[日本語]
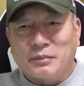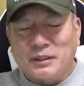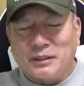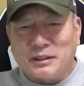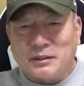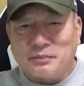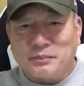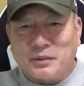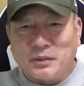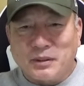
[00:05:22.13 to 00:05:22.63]
ぱ
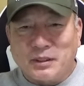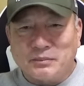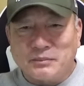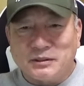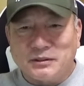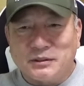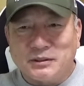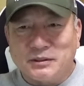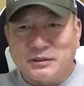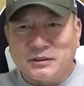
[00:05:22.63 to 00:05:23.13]
り日
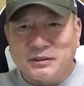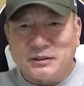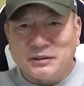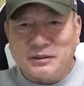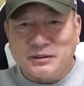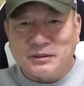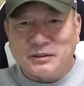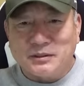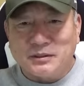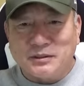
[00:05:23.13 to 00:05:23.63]

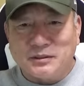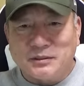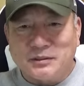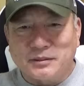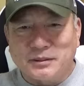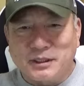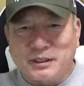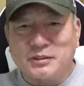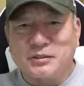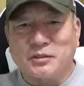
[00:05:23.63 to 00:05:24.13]

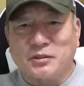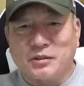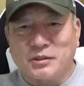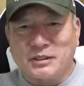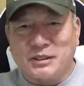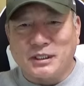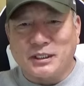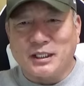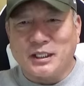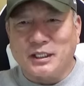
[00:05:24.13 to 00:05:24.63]
本で過ご
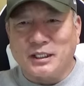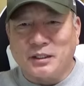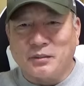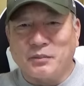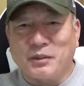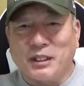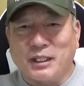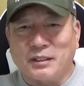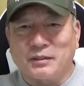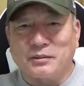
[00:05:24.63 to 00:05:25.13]
した経験
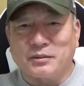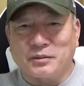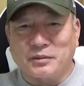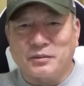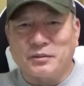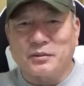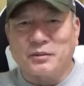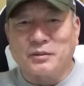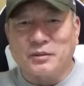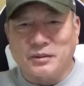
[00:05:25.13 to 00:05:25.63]
もあると
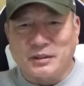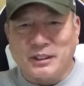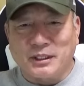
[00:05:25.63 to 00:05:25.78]
いうこと